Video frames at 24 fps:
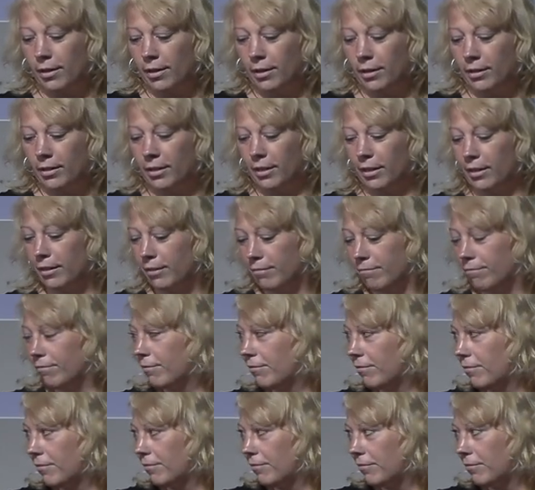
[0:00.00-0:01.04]
Dann
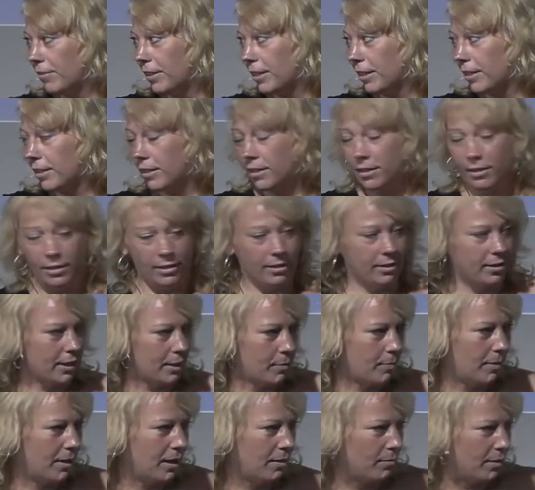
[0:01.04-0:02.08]
während das
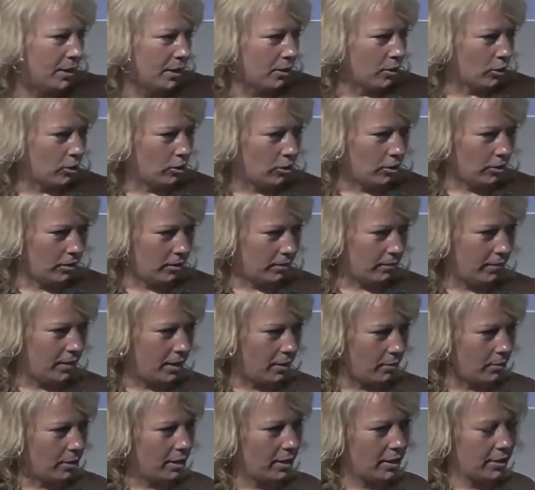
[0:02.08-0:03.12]
Parlament geschlossen
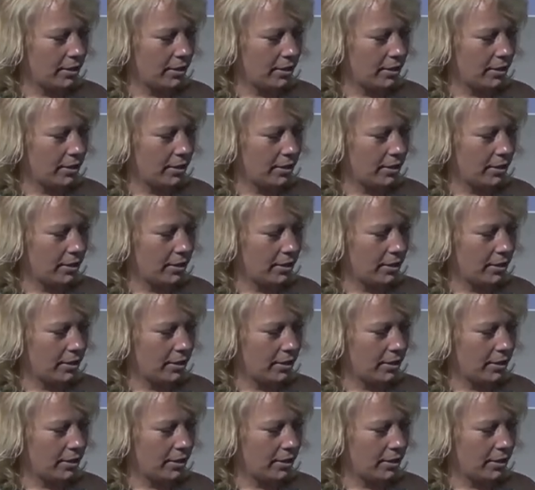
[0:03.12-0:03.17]
war oder in der